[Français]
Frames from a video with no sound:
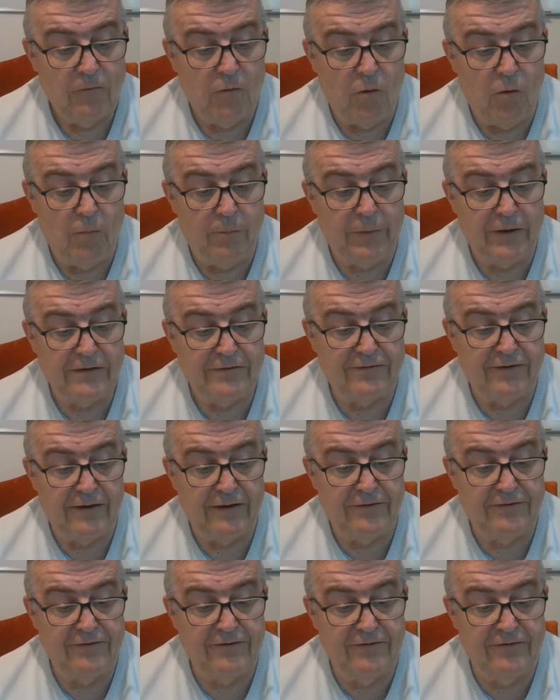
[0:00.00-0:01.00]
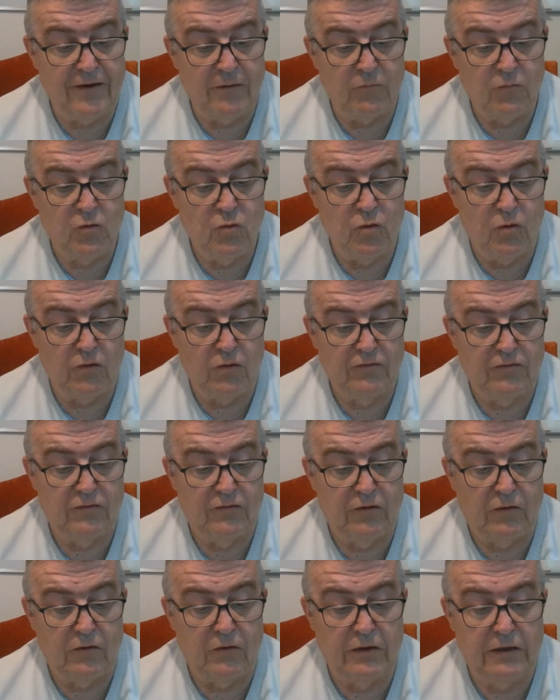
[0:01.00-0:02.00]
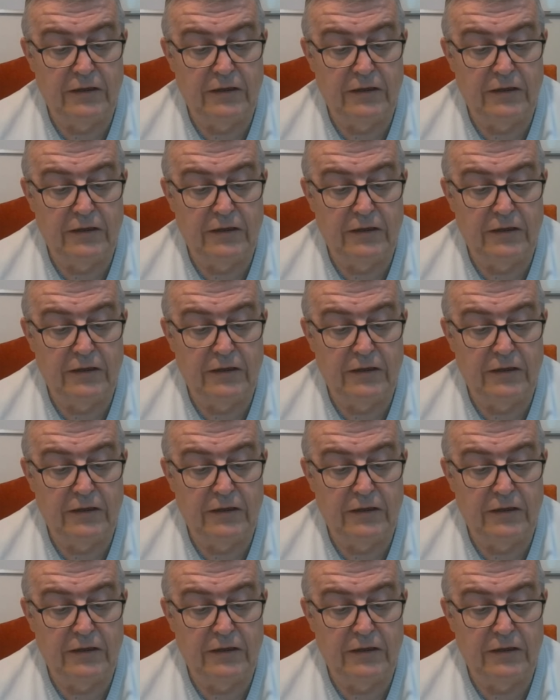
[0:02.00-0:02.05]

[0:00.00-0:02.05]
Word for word: On passe à la sixième course euh,